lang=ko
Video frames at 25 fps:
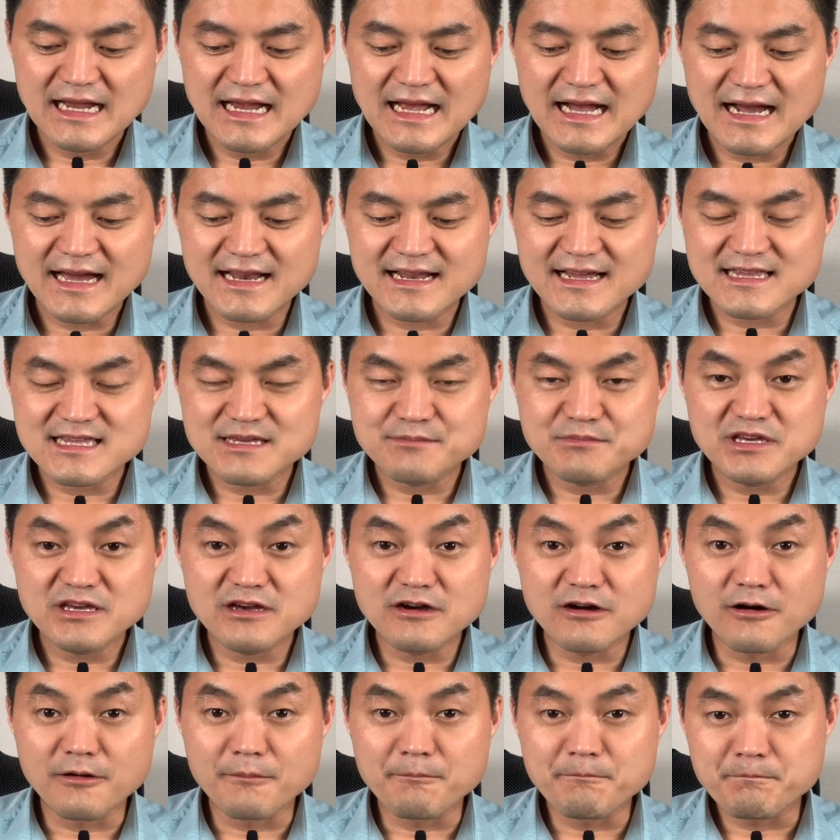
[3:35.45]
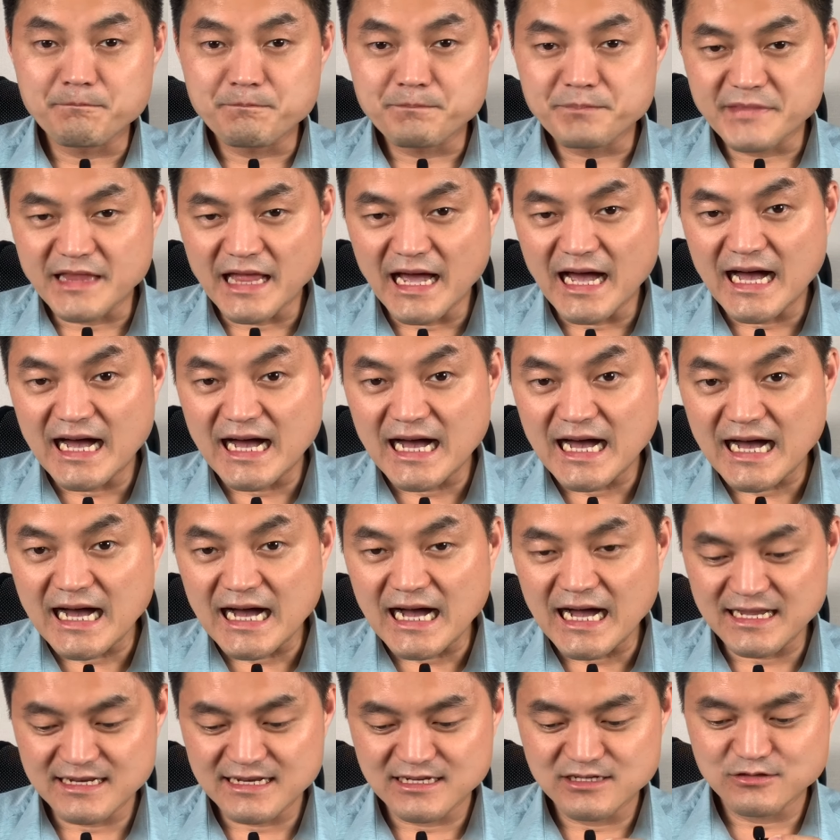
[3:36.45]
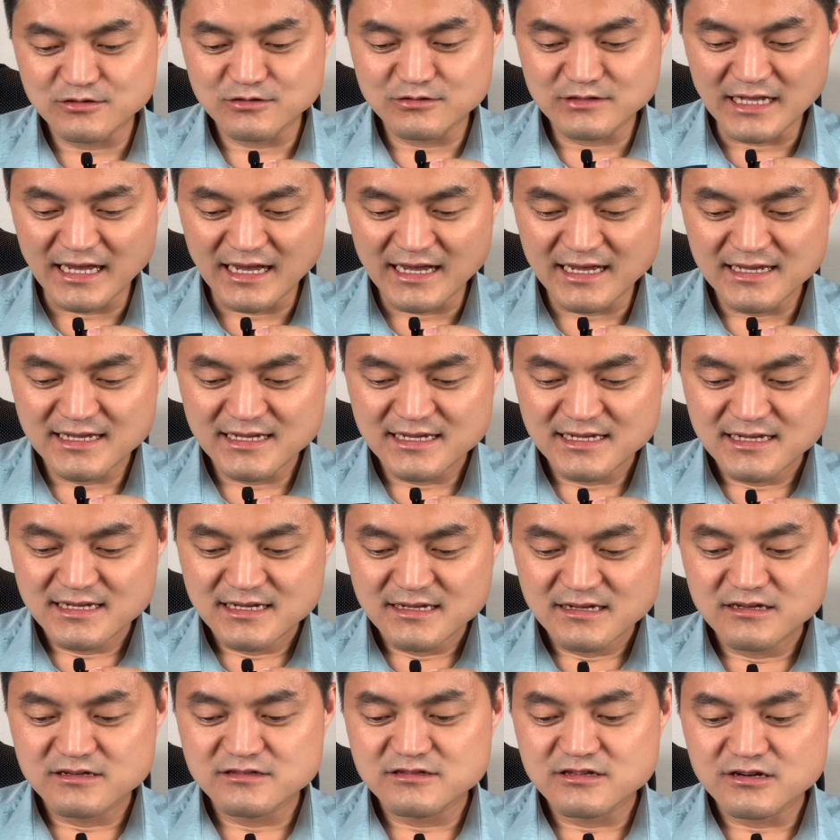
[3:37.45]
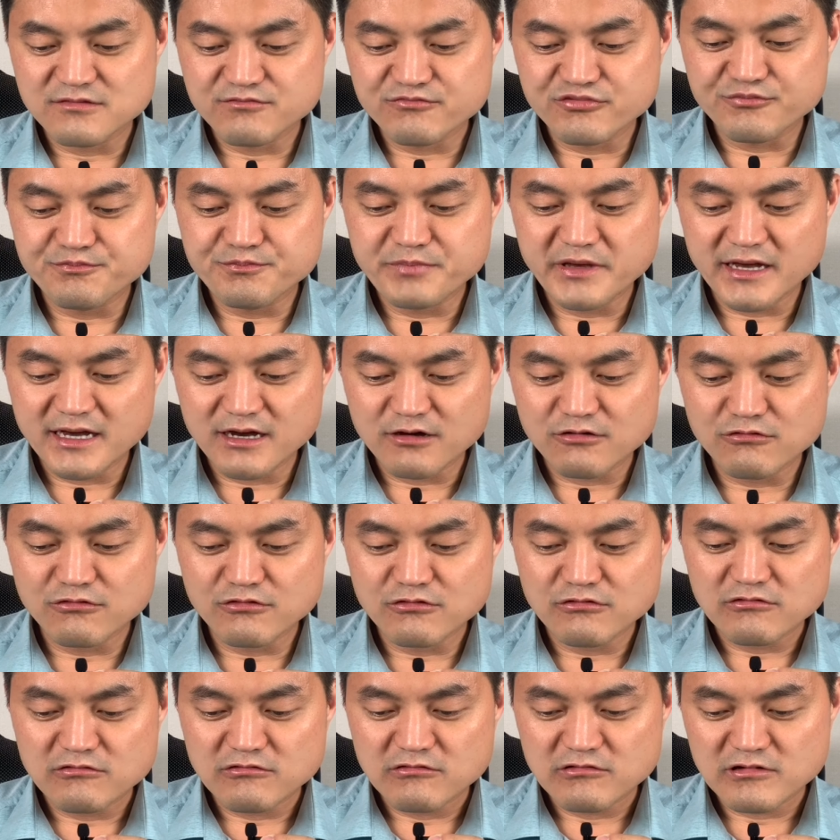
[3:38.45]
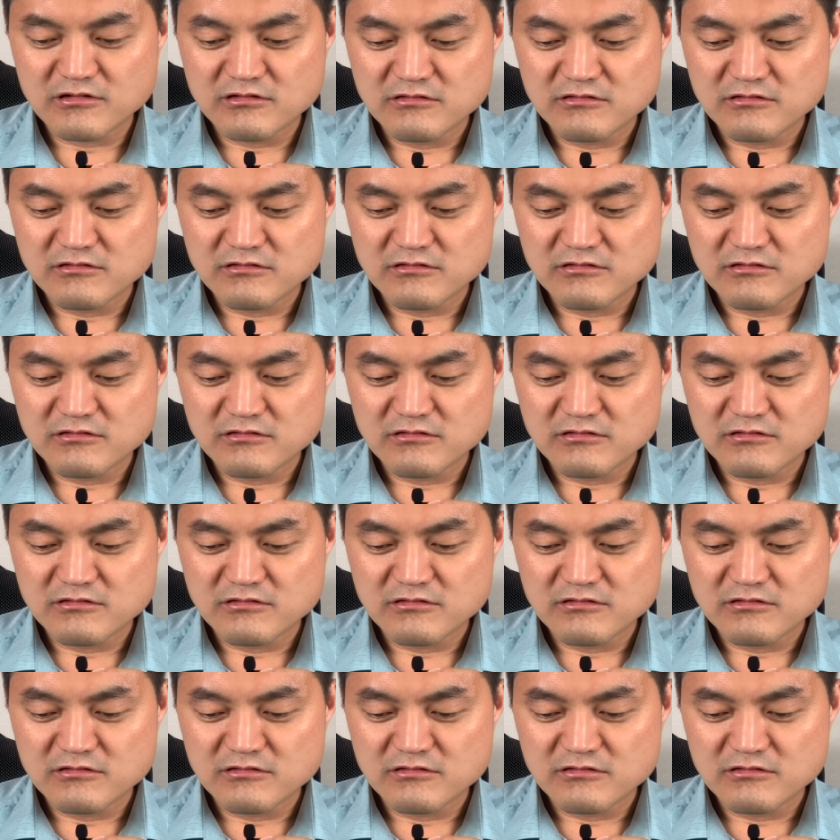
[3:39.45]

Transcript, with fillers: 하나님이 없다 하는도다. 그들은 부패하고